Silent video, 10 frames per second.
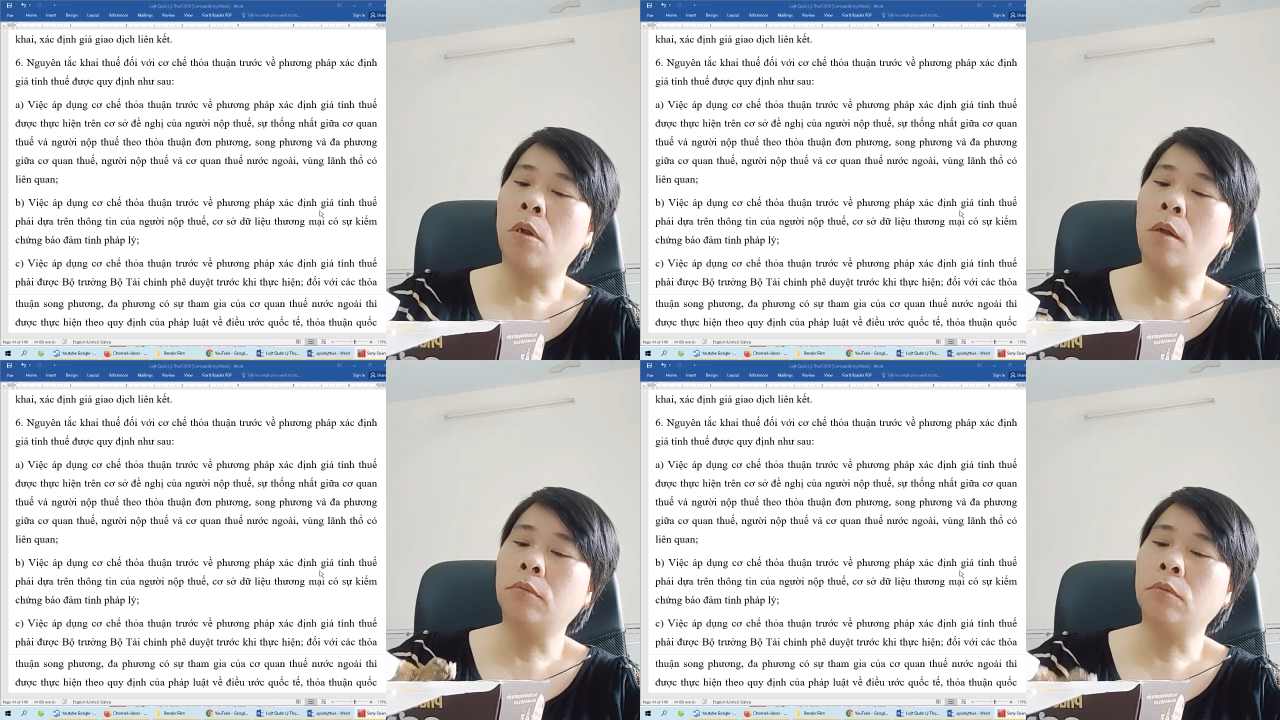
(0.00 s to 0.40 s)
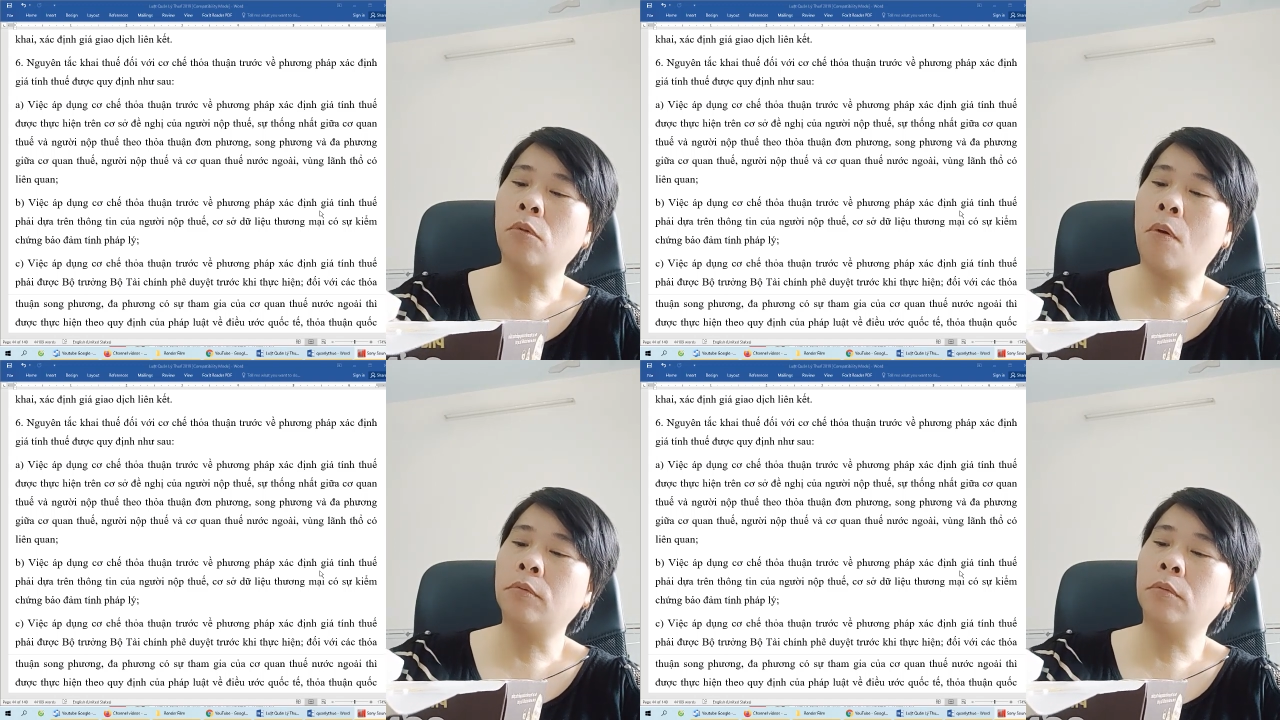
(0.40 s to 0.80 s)
song
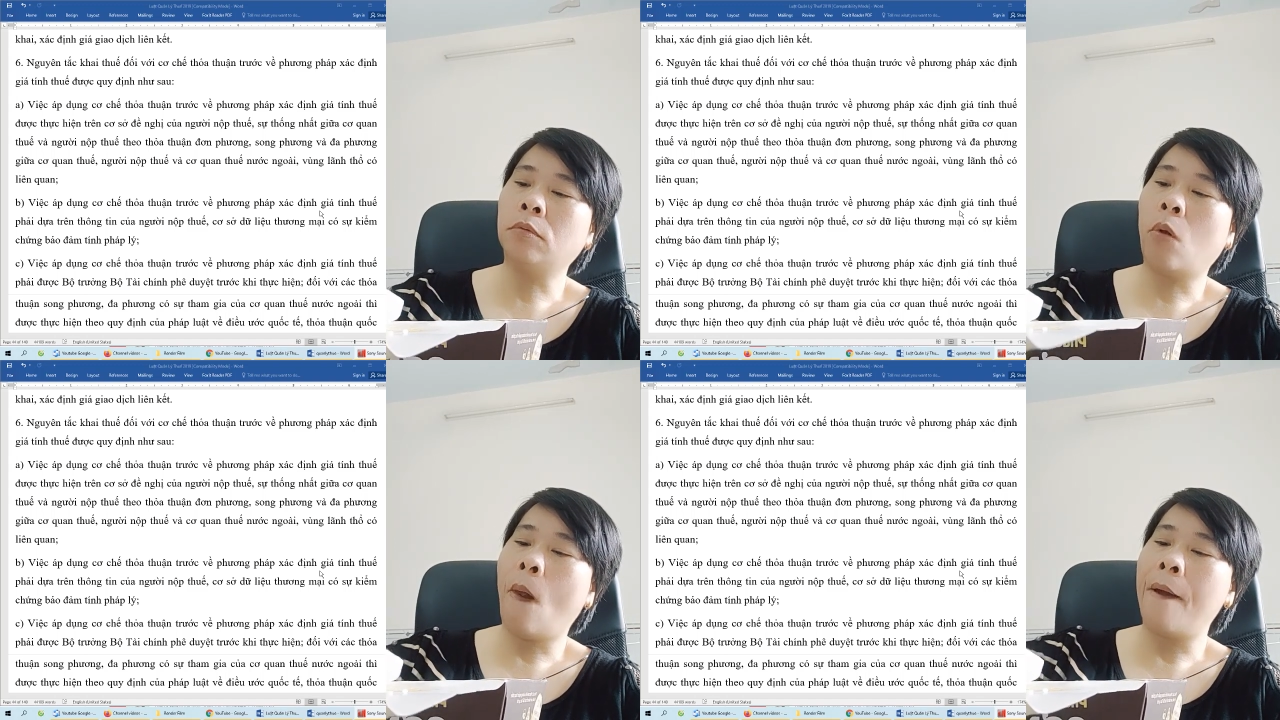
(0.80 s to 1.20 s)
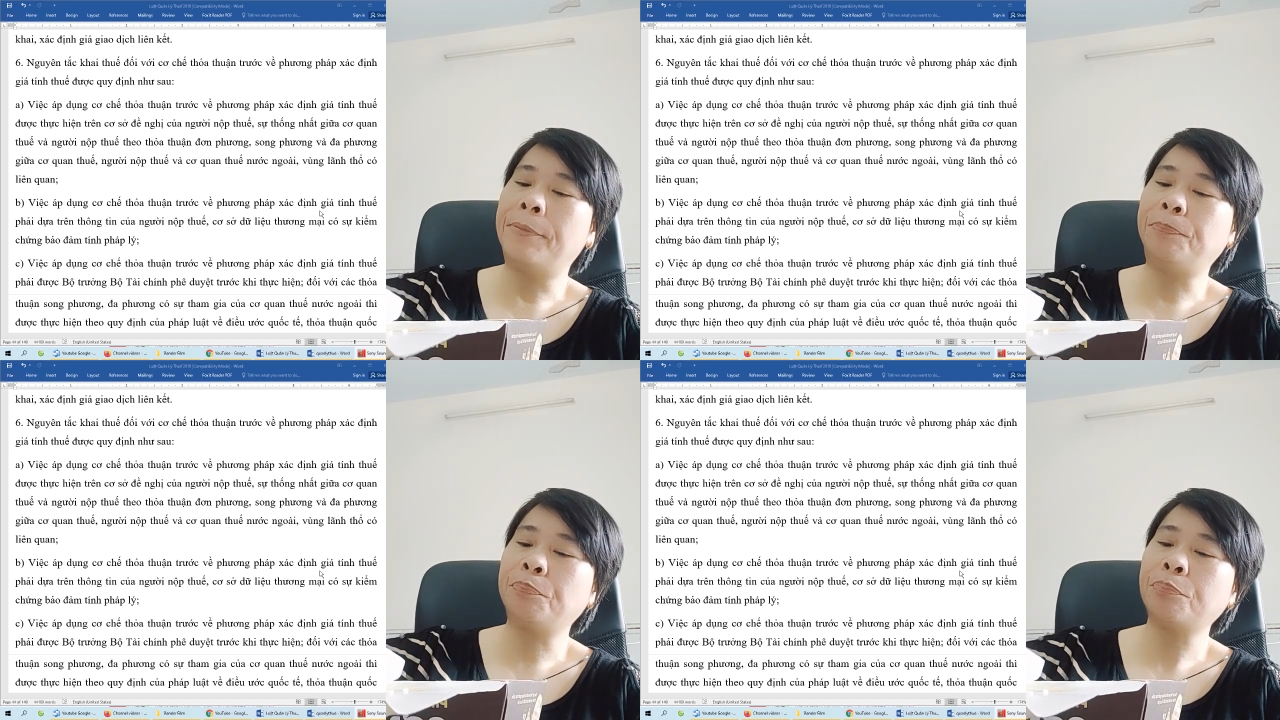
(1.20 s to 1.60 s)
phương và
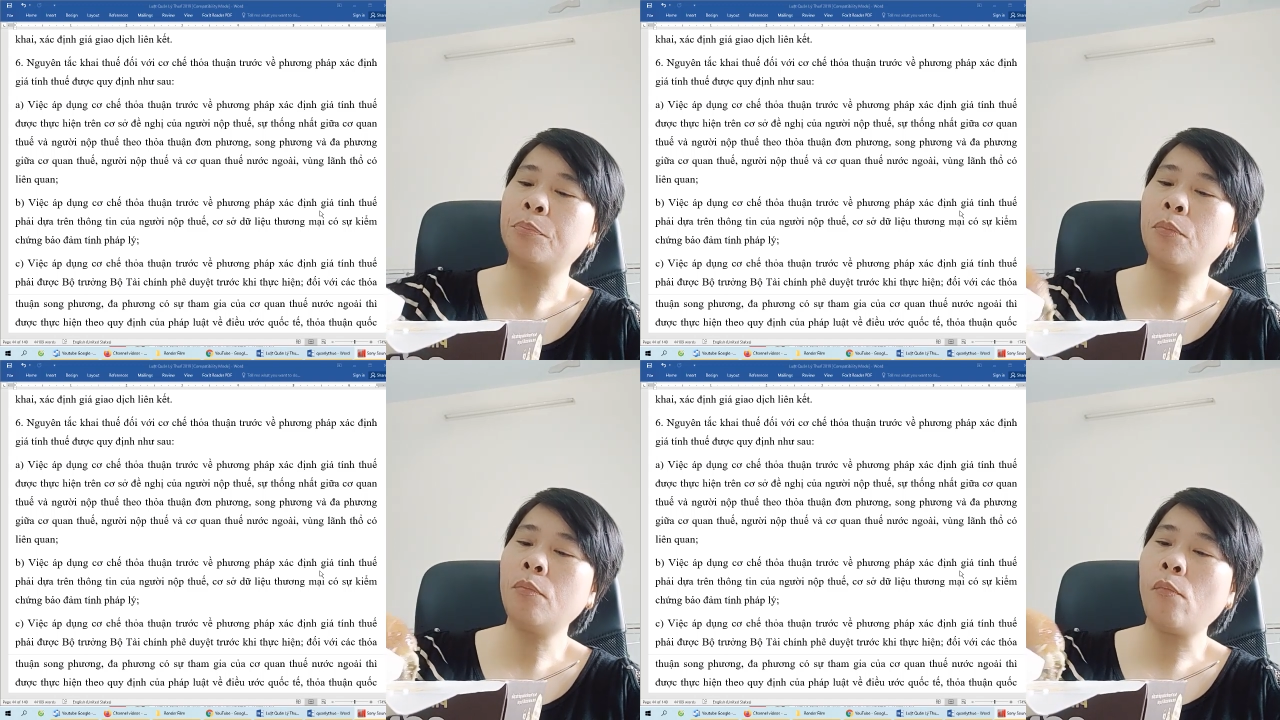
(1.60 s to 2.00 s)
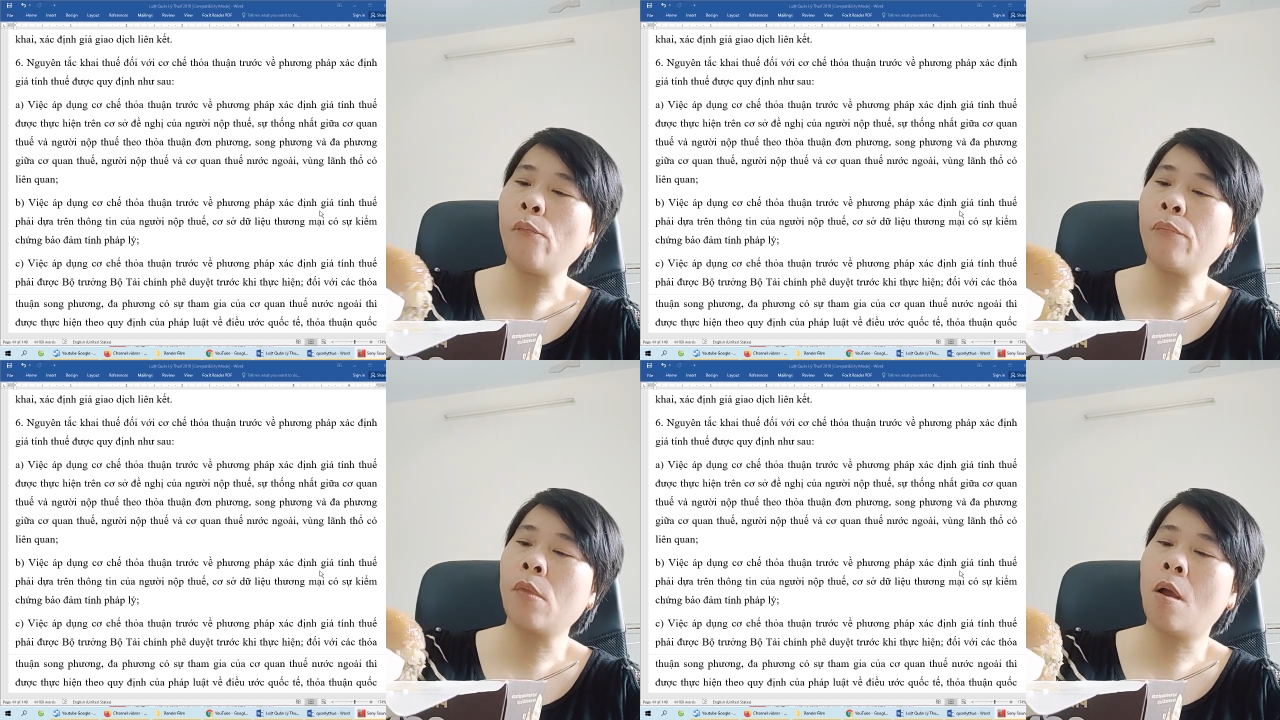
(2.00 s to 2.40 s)
đa phương
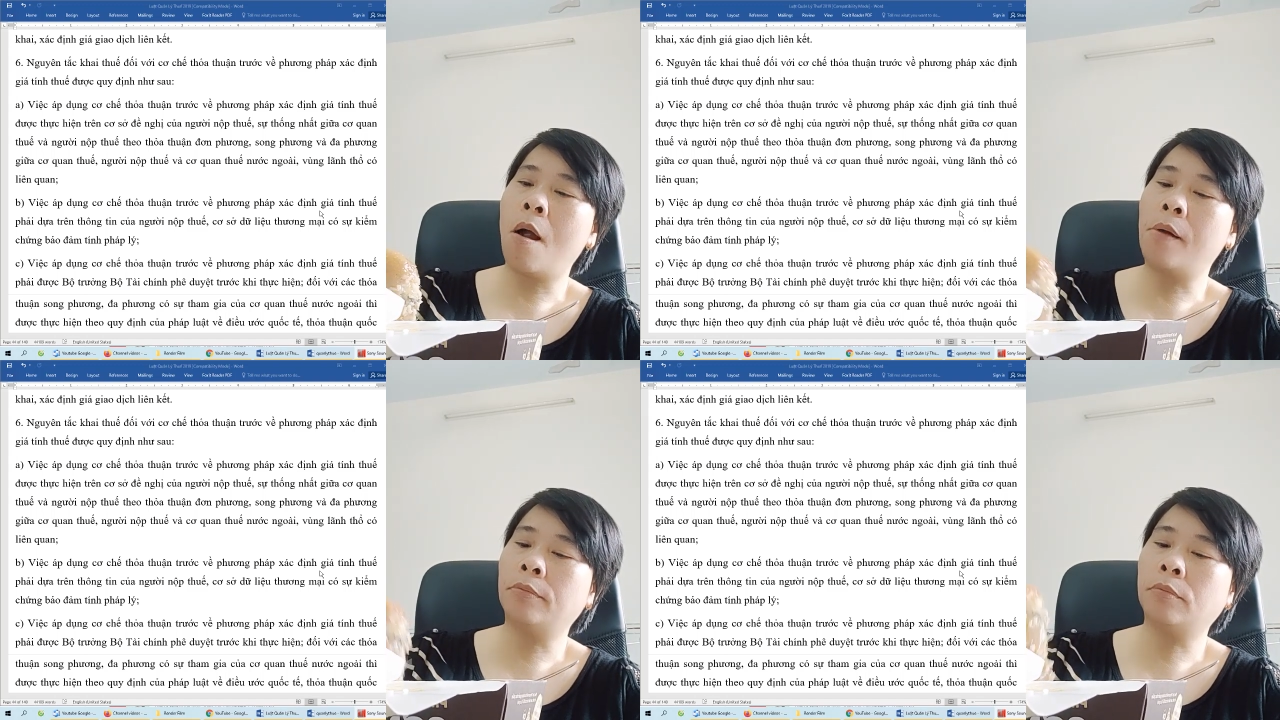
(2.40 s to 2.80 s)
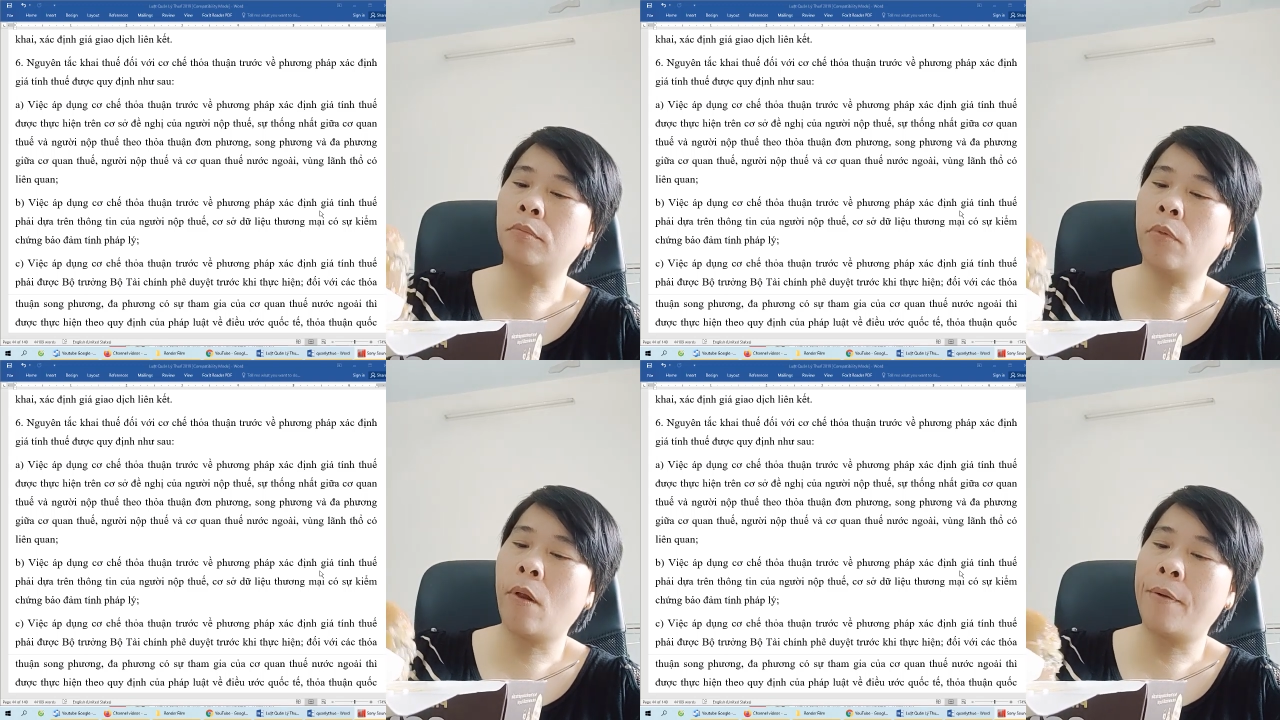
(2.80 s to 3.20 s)
giữa cơ
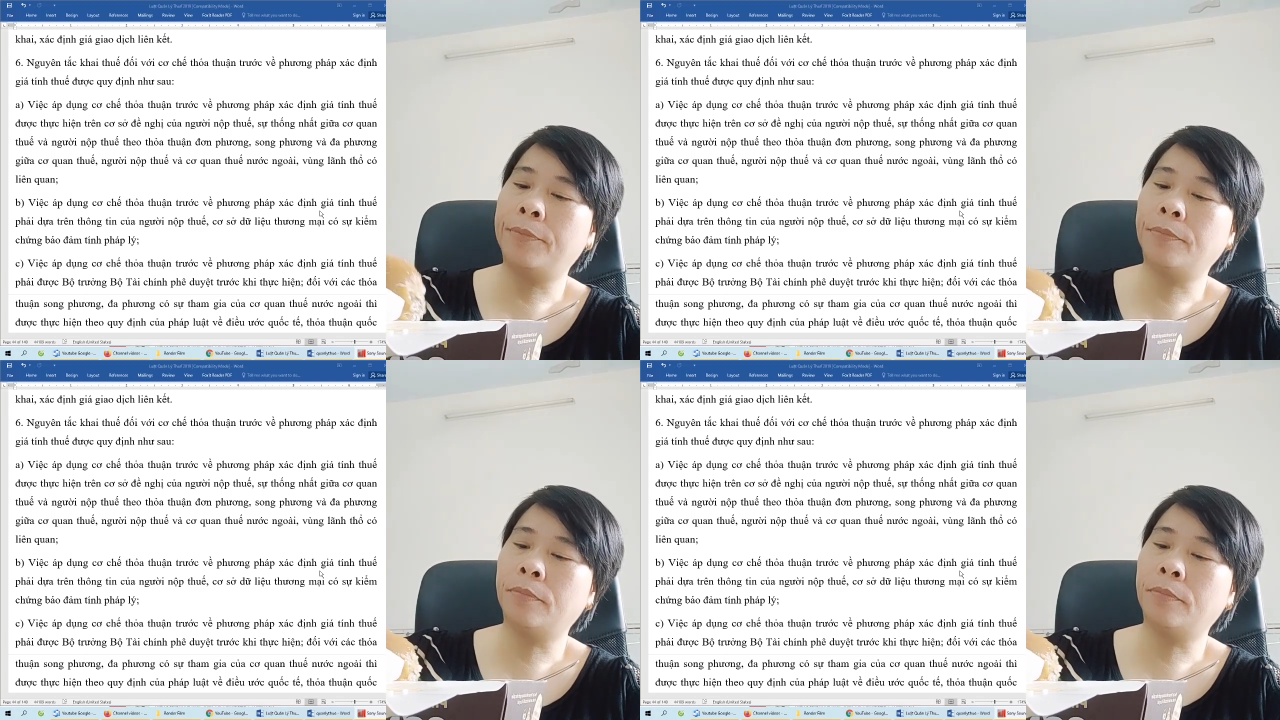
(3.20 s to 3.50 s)
quan thuế,